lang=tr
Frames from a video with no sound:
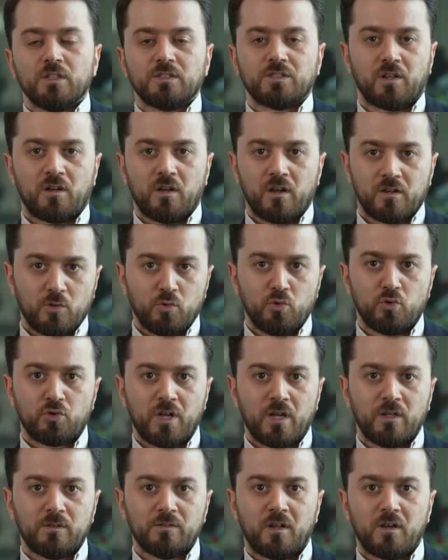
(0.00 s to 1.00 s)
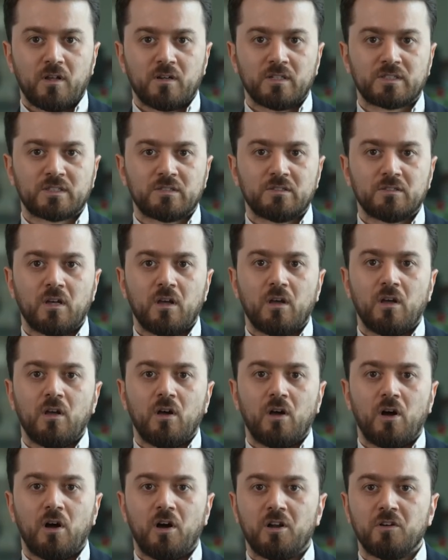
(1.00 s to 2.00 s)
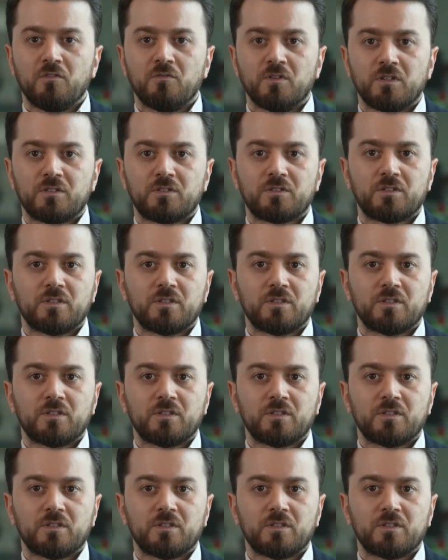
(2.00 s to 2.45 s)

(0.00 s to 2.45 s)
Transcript: Zarara uğrayanlar arasında Harvard,